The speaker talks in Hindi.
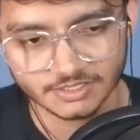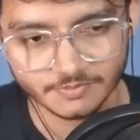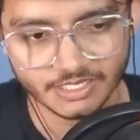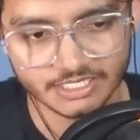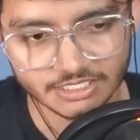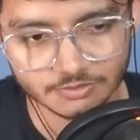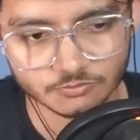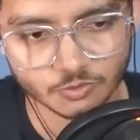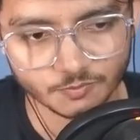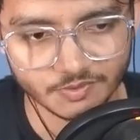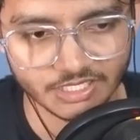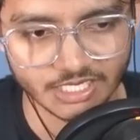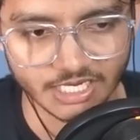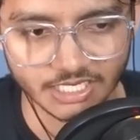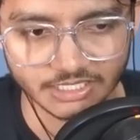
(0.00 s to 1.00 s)
भाई ने मुंह पे
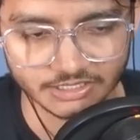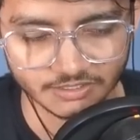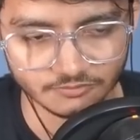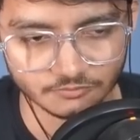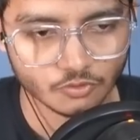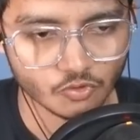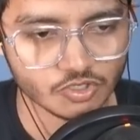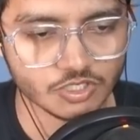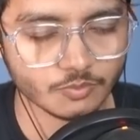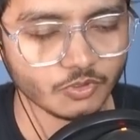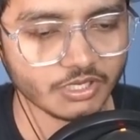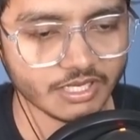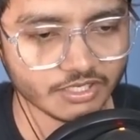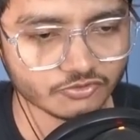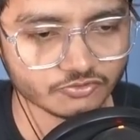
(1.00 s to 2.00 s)
लगा लिया वो कोई नहीं
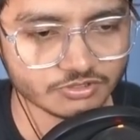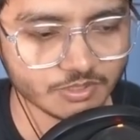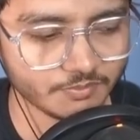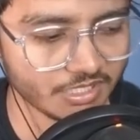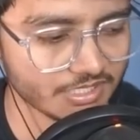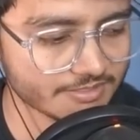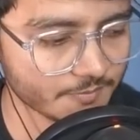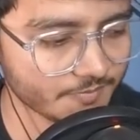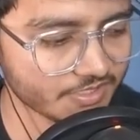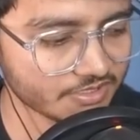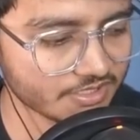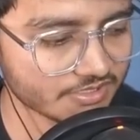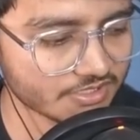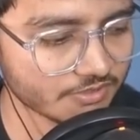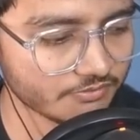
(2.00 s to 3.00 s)
बोलेगा कि उसके बाल सफेद
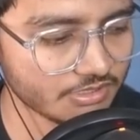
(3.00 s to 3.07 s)
कैसे हुए